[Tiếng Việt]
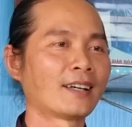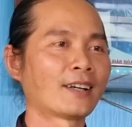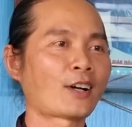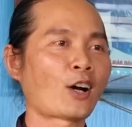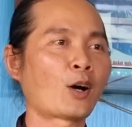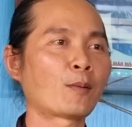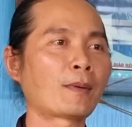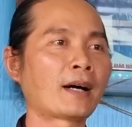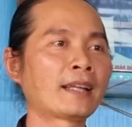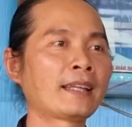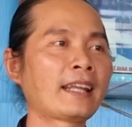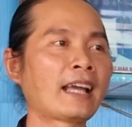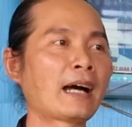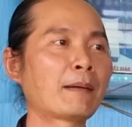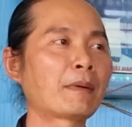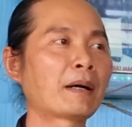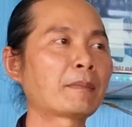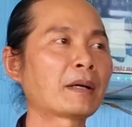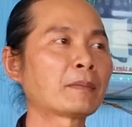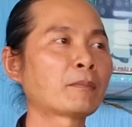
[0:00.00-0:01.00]
Còn mình giờ
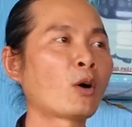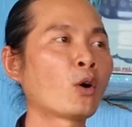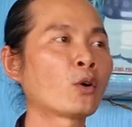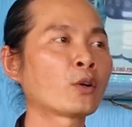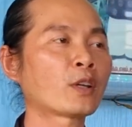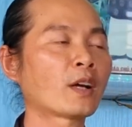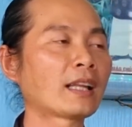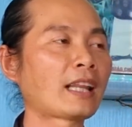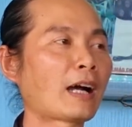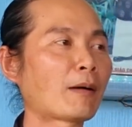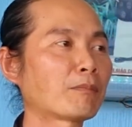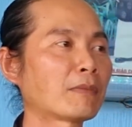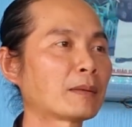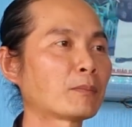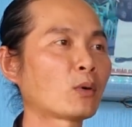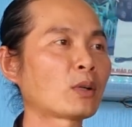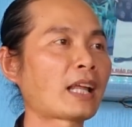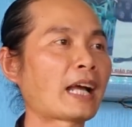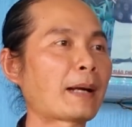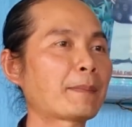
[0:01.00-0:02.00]
mà mình buông cho lòng mình
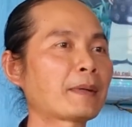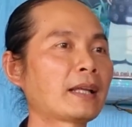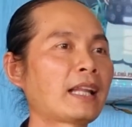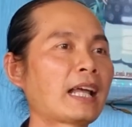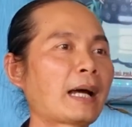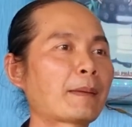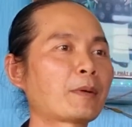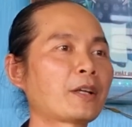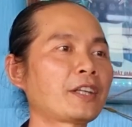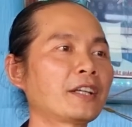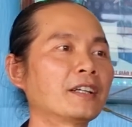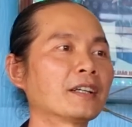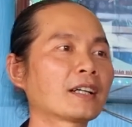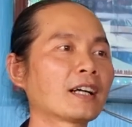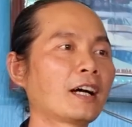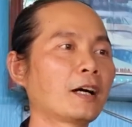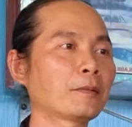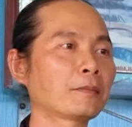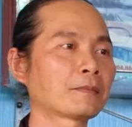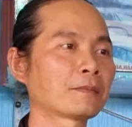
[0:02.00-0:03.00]
muốn làm gì làm, nó vượt
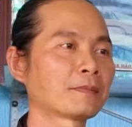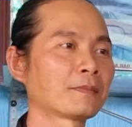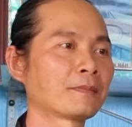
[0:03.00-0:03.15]
không?